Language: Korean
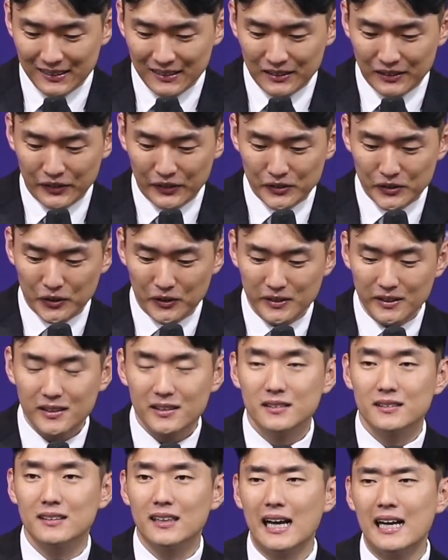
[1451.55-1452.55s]
어,
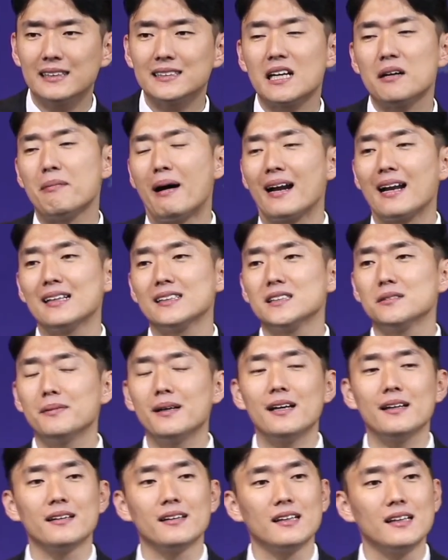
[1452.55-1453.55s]
저는 항상
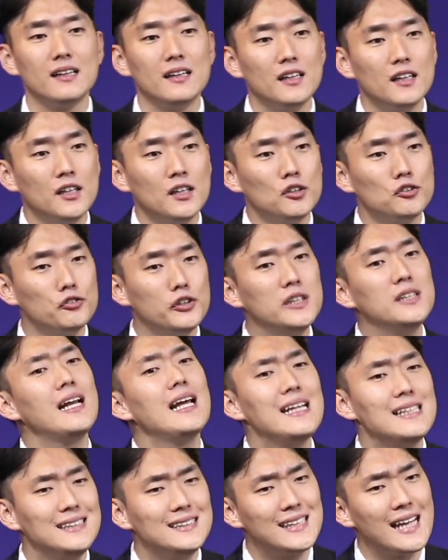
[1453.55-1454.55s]
말하지만 우리들의
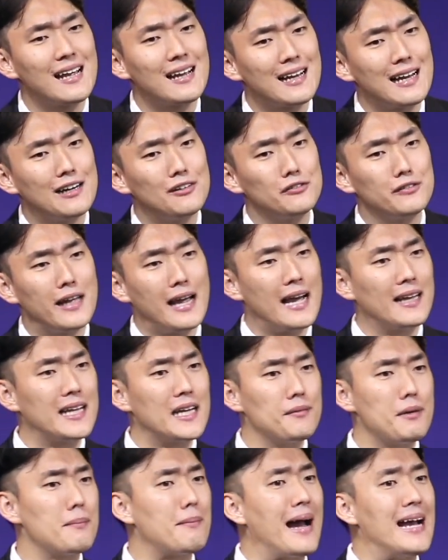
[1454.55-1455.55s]
인생 가운데
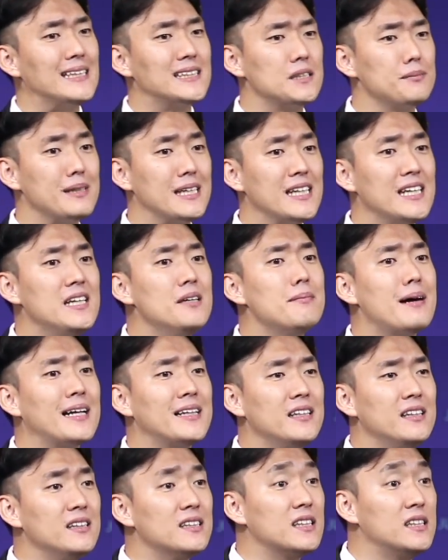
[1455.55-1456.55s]
하나님의 말씀이
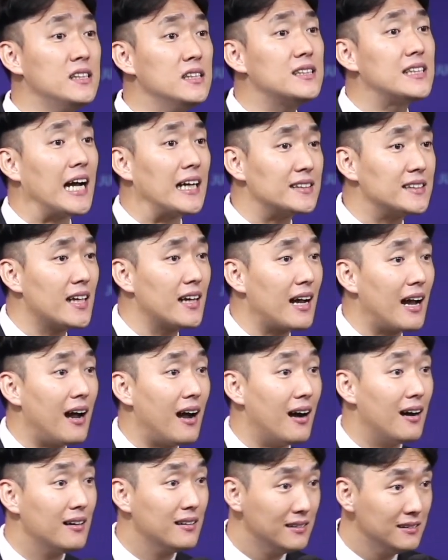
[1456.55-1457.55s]
임하는 그
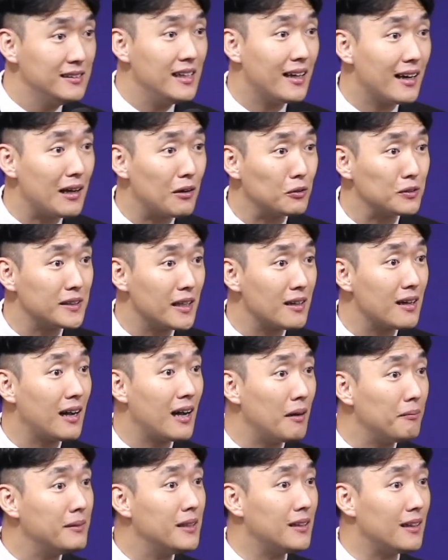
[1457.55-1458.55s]
자체가 은혜라고
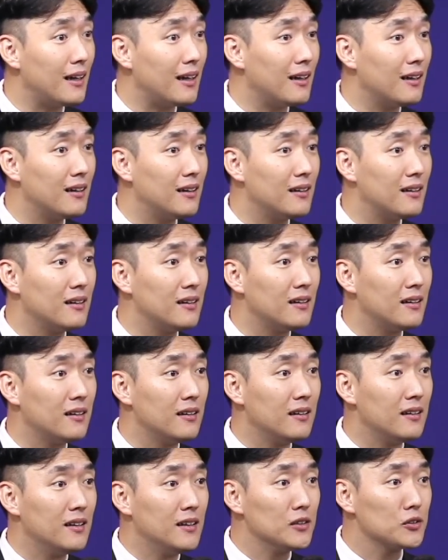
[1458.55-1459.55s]
생각합니다.
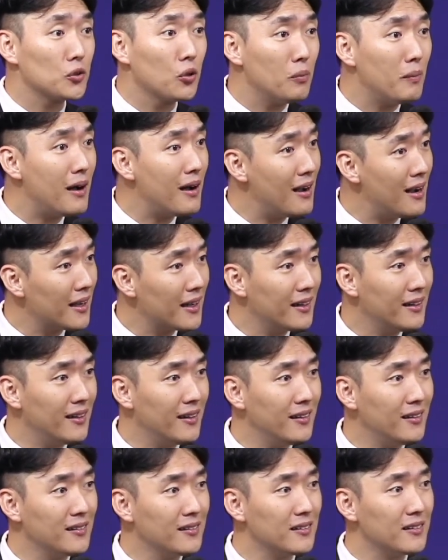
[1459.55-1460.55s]

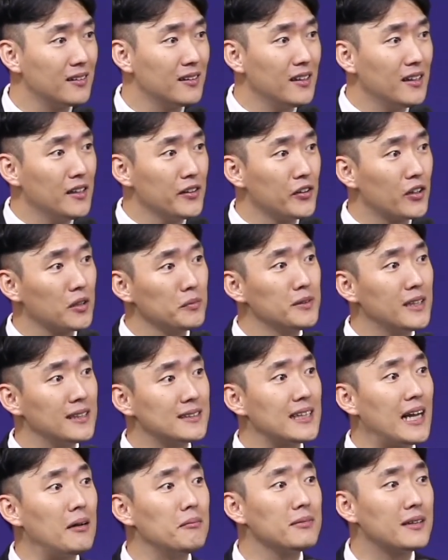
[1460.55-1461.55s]
소망하기는 여러분들의
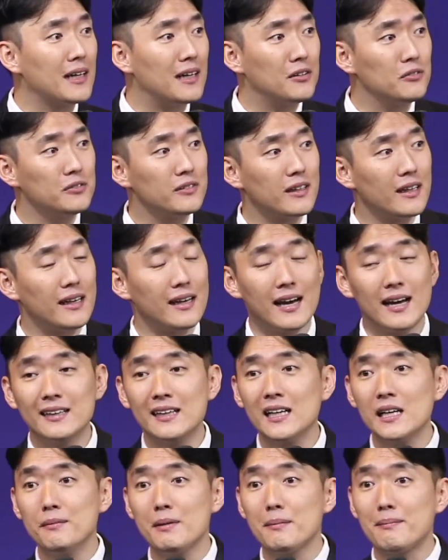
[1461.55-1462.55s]
삶 가운데
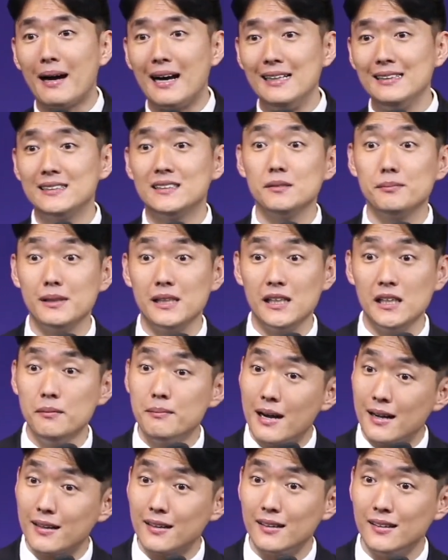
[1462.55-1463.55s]
하나님의 말씀이
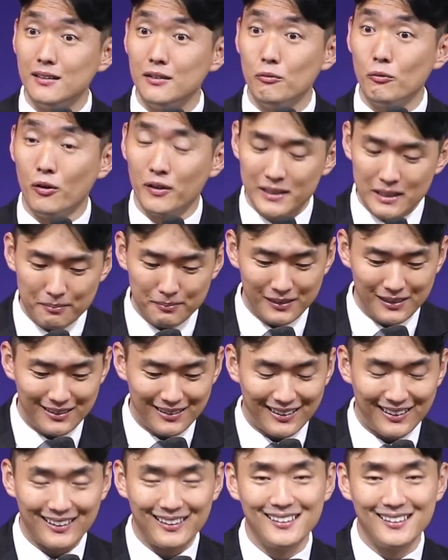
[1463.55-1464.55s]
임하길 원합니다.